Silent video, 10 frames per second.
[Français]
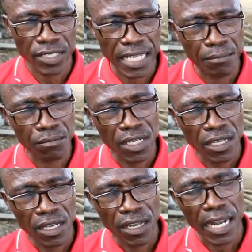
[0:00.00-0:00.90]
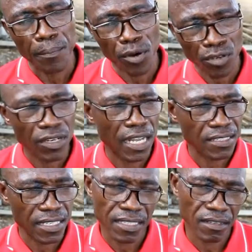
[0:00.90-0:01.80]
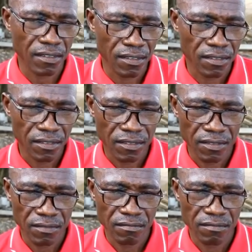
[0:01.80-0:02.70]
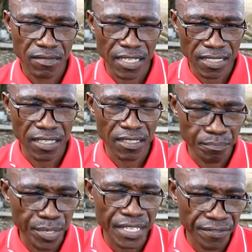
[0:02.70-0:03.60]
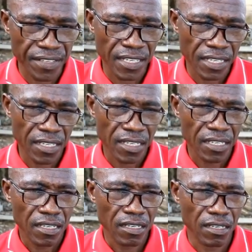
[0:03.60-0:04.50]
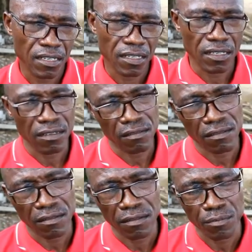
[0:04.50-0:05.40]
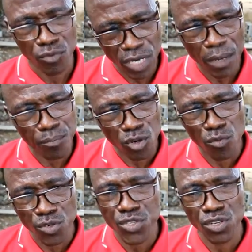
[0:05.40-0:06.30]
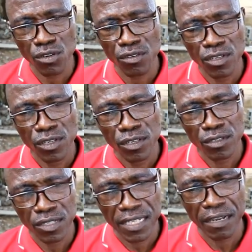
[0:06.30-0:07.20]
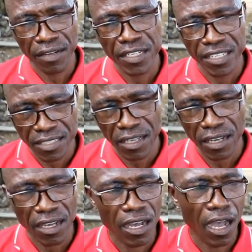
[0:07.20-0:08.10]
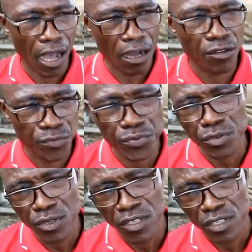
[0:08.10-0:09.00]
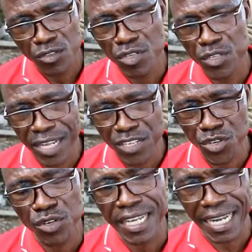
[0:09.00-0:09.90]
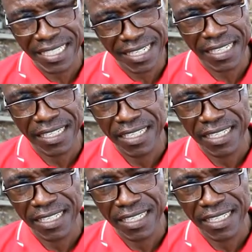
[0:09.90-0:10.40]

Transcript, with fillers: thème l'apport de l'enseignant privé euh, pour la promotion du travail décent en vue d'une éducation de qualité.